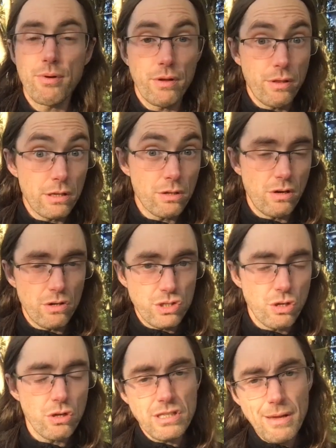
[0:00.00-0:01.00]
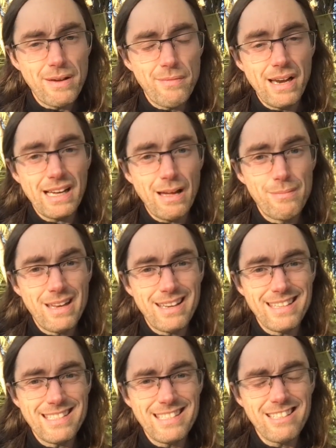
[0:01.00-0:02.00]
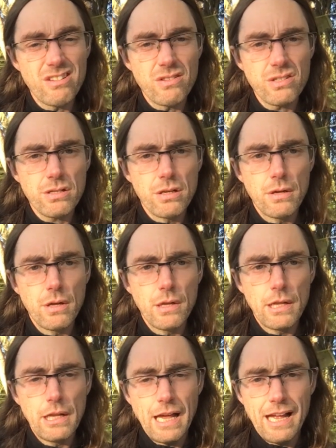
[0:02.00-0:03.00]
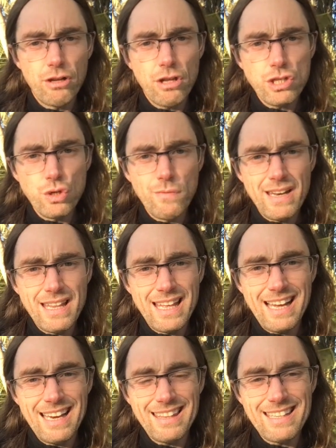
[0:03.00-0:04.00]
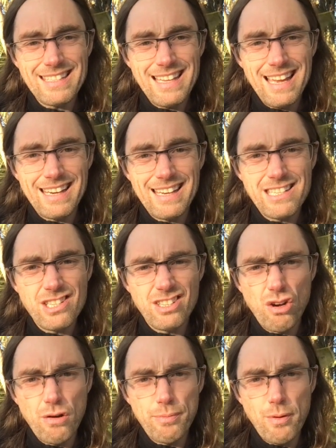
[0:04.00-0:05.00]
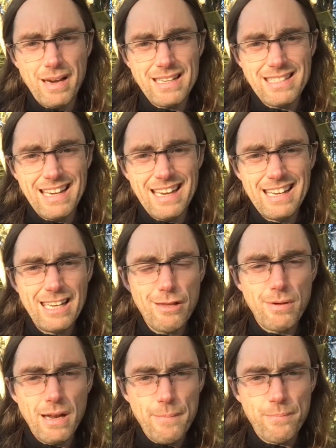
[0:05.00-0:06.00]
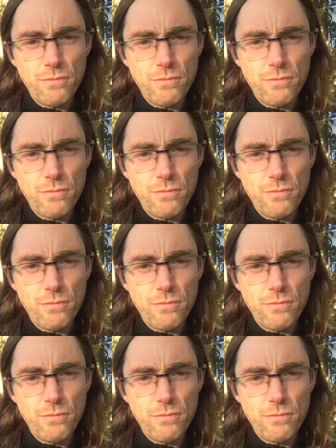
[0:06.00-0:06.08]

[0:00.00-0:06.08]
Por cierto, los nodos también van a cambiar de signos. El nodo sur va a dejar de estar en Escorpio para estar en Libra.